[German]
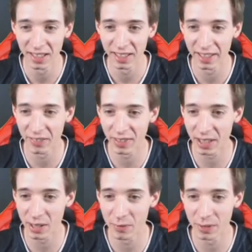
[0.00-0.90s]
Der wird
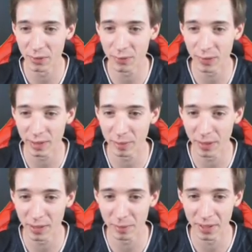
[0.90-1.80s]
geben wieder Fett
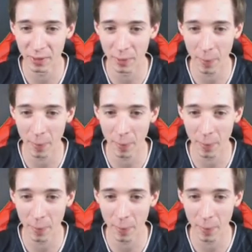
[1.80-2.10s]
Money machen.